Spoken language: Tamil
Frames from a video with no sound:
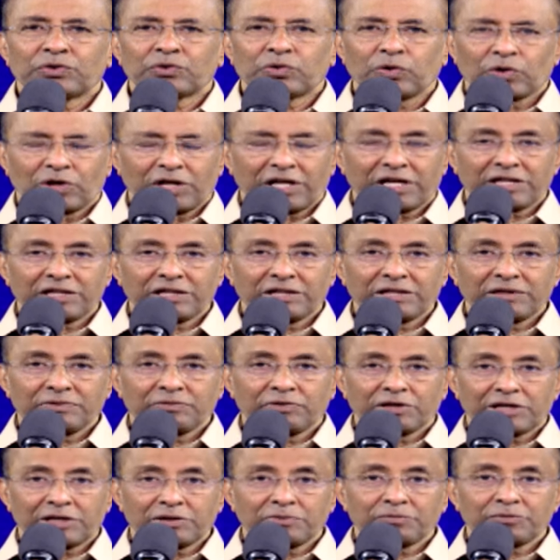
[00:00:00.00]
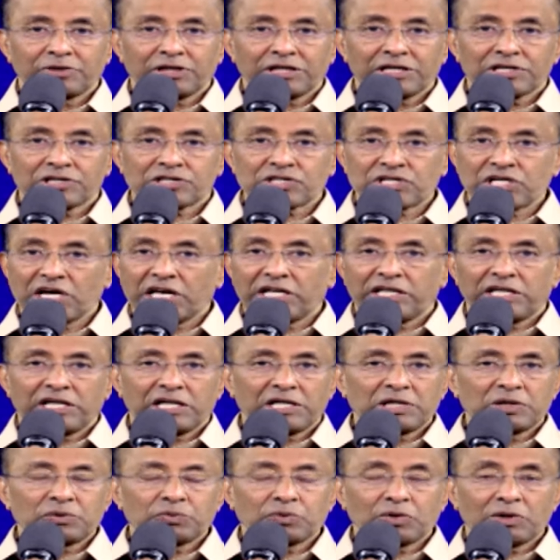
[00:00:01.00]
தொடர்ந்து வரும் இந்த
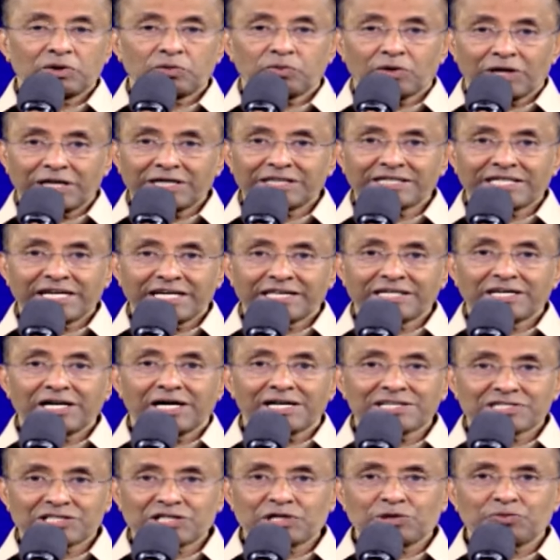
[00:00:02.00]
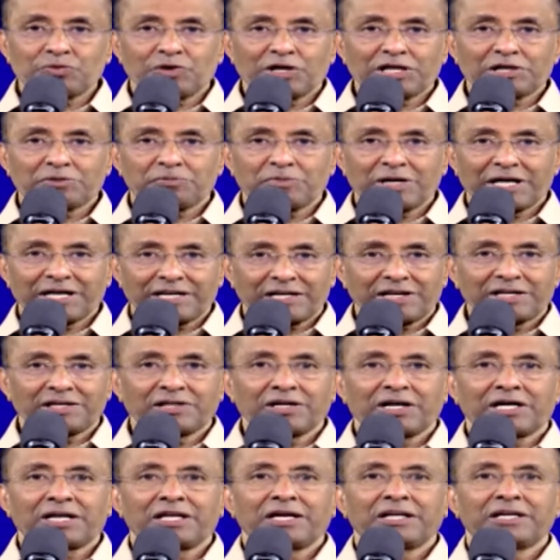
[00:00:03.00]
செய்திகள் உங்கள் வாழ்க்கைக்கு ஆசீர்வாதமாக
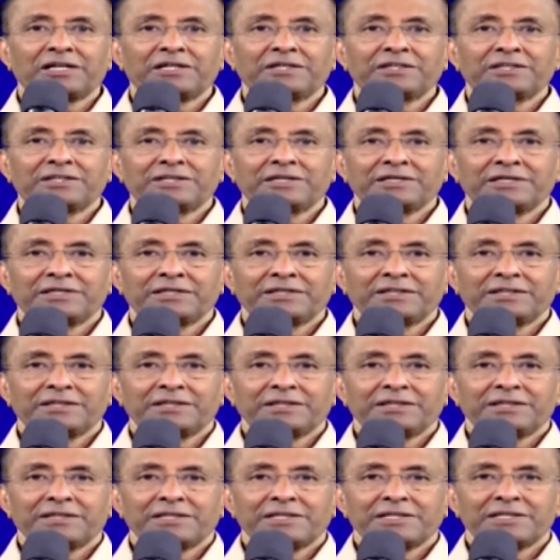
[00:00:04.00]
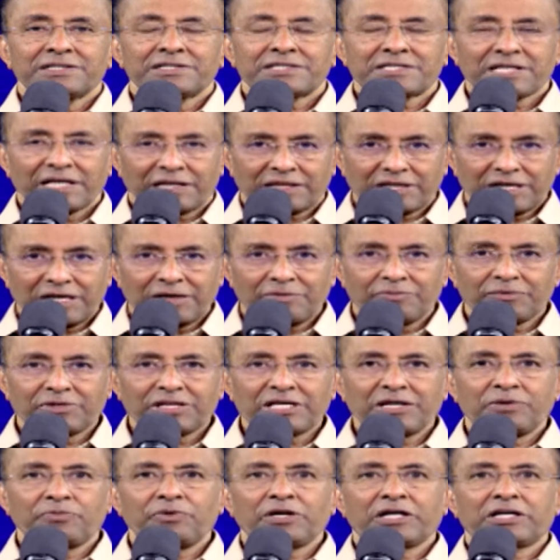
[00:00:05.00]
இருந்தால் சத்தியம்
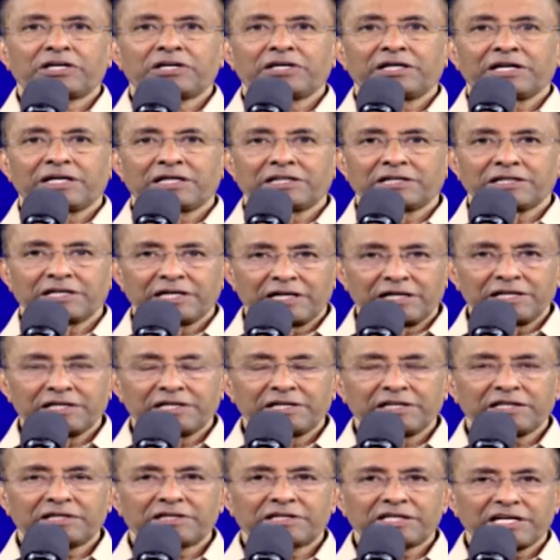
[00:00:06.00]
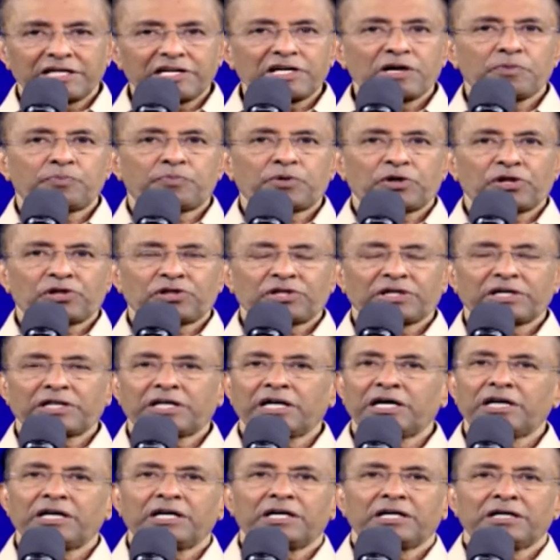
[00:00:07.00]
டிவிக்கு நீங்கள் எழுதி
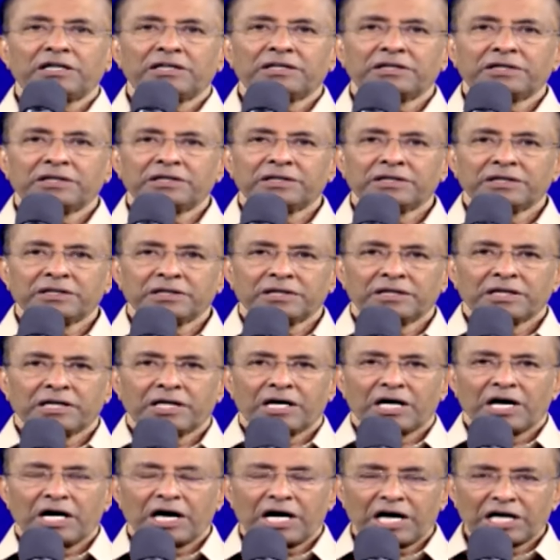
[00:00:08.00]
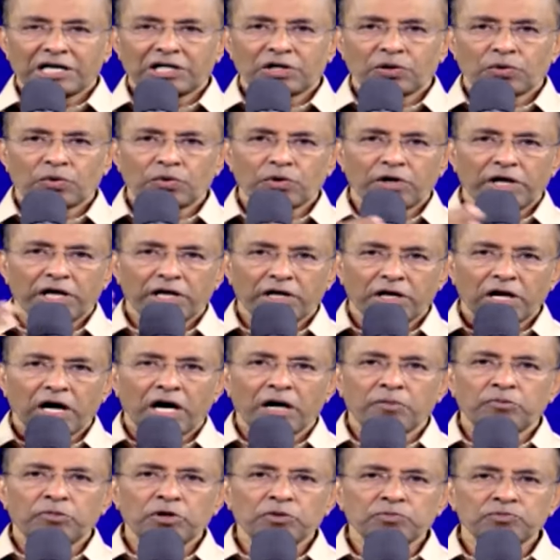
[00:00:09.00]
தெரியப்படுத்துங்கள் ஆண்டோருடைய
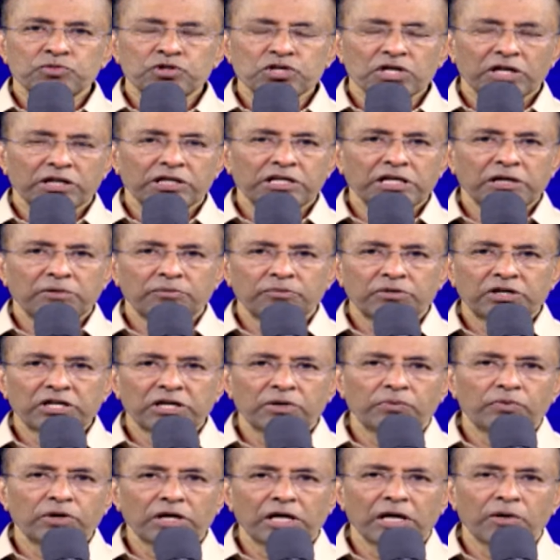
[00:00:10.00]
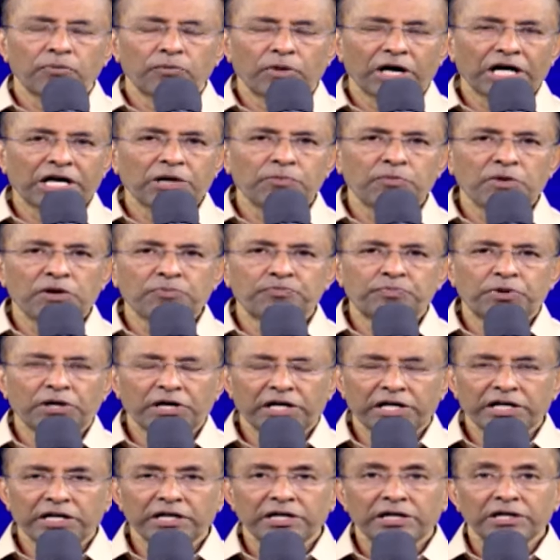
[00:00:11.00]
நாமம் சத்தியம் டிவியில்
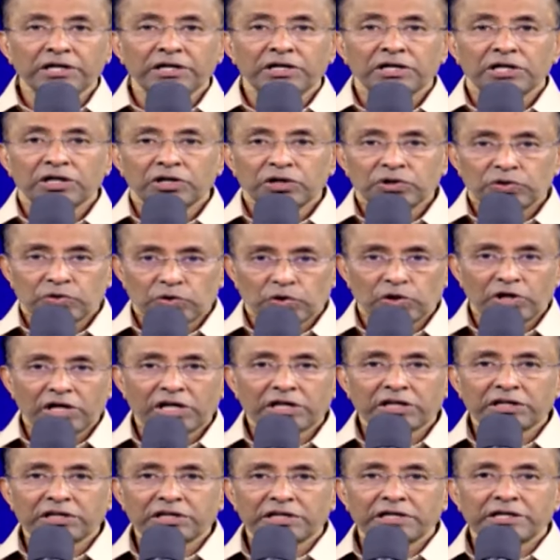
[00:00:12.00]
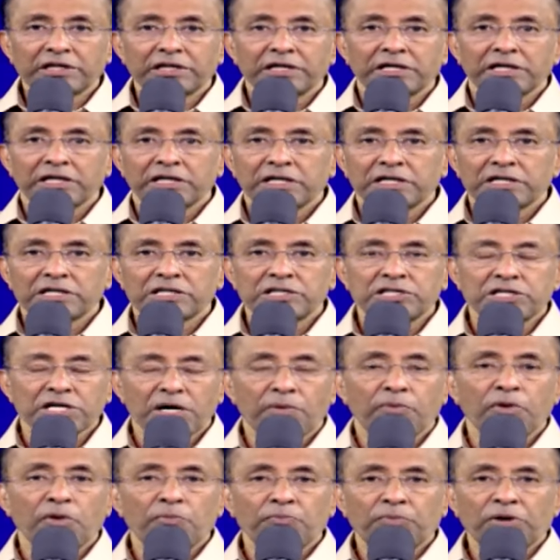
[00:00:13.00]
மகிமைப்பட தொடர்ந்து
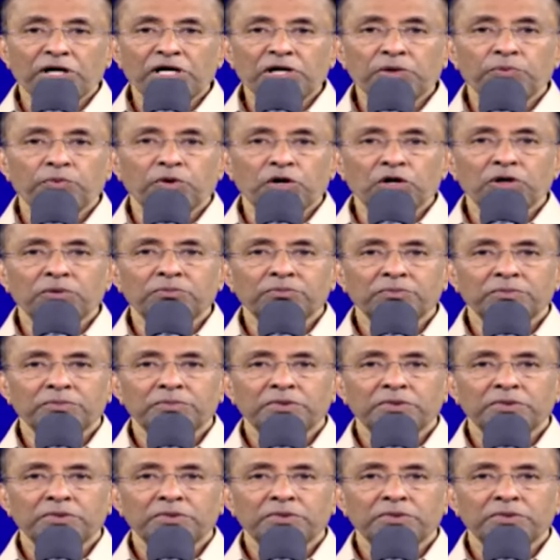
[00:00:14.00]
ஜெபம் பண்ணுவோம்